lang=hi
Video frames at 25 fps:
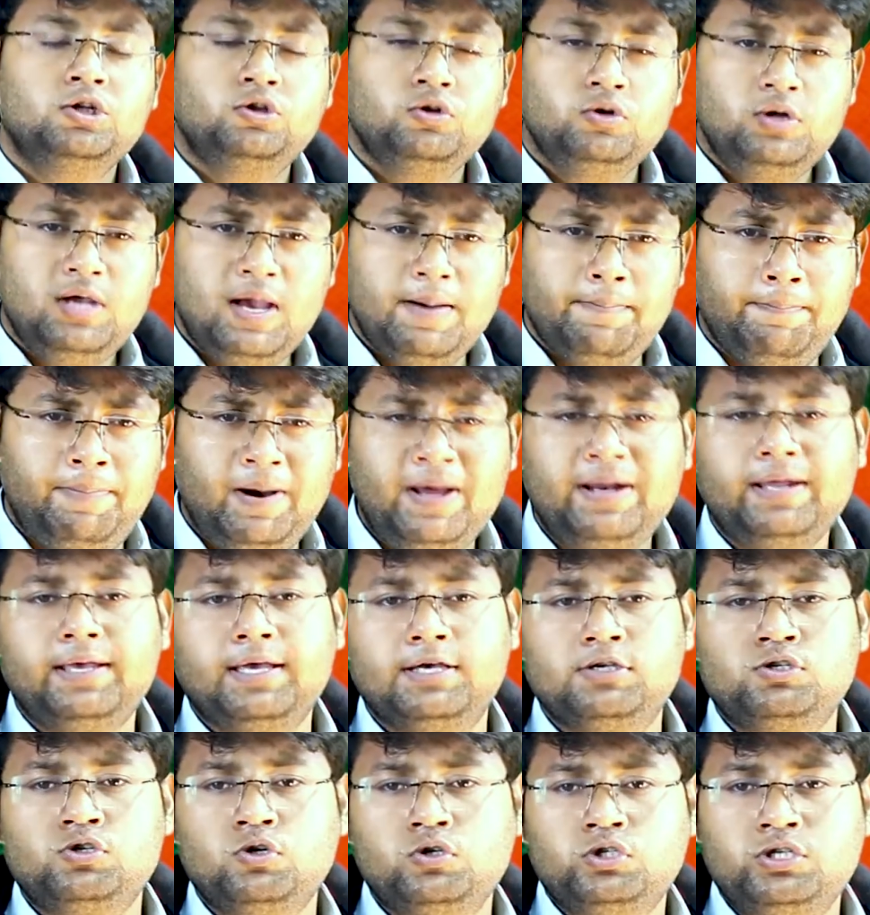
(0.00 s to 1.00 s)
दुनिया भर
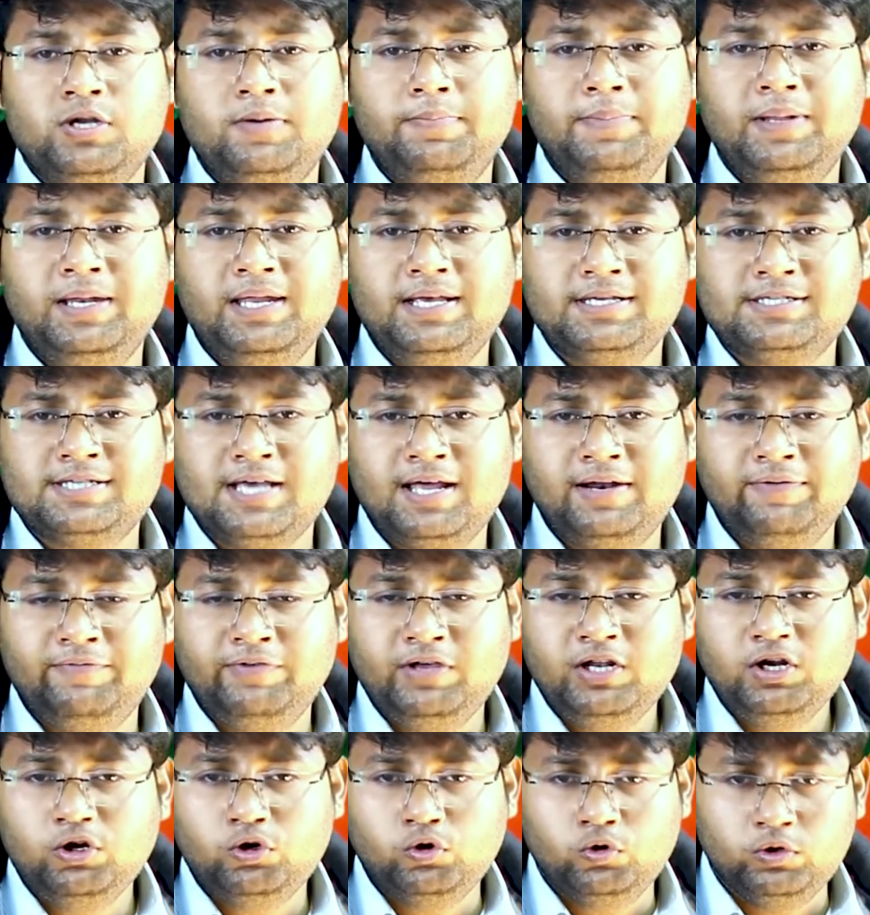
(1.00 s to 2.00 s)
के सोशल मीडिया
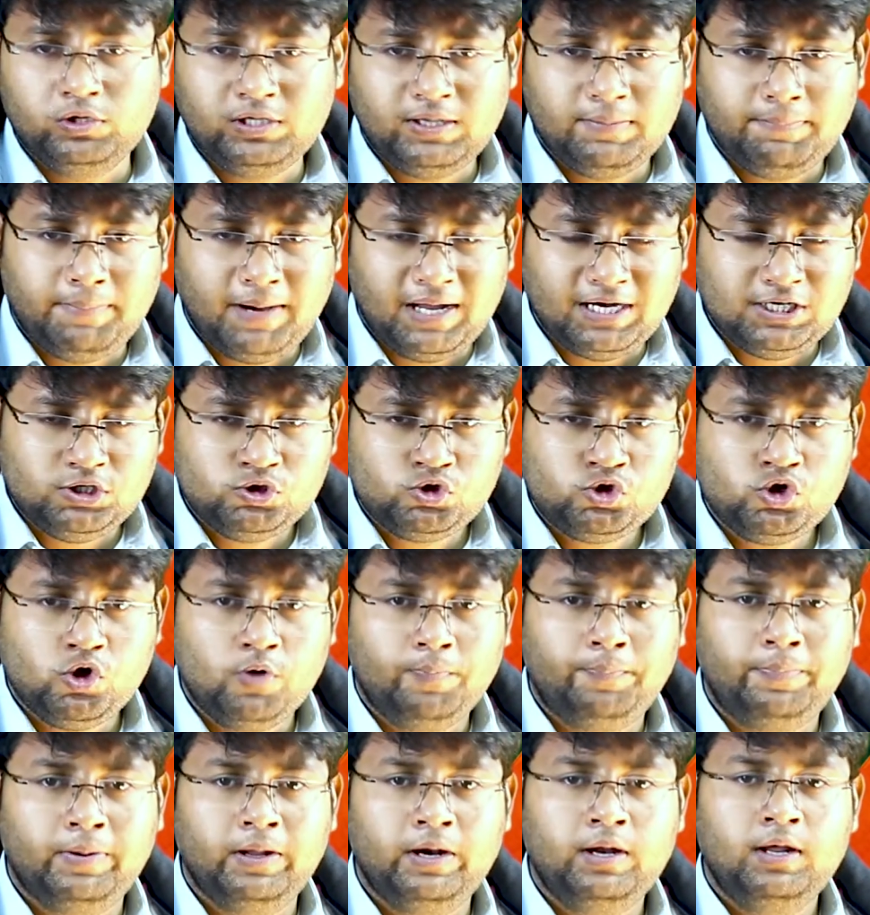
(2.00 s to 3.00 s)
सार्फिन और उनकी
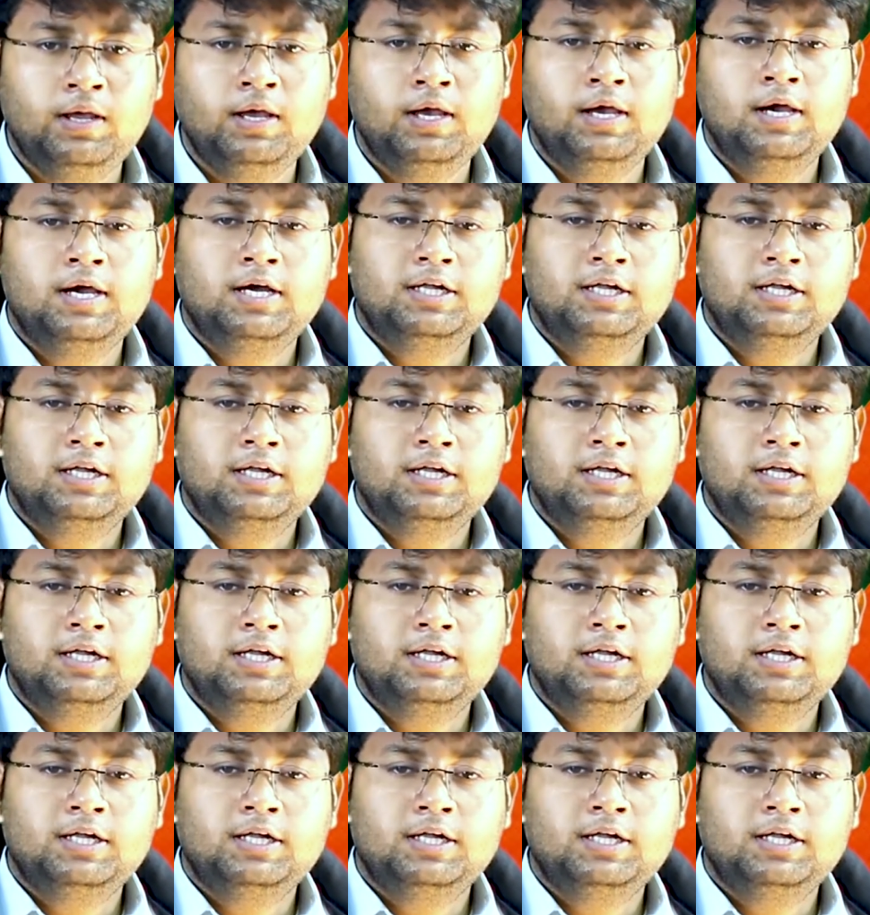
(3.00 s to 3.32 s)
पॉलिसियों पर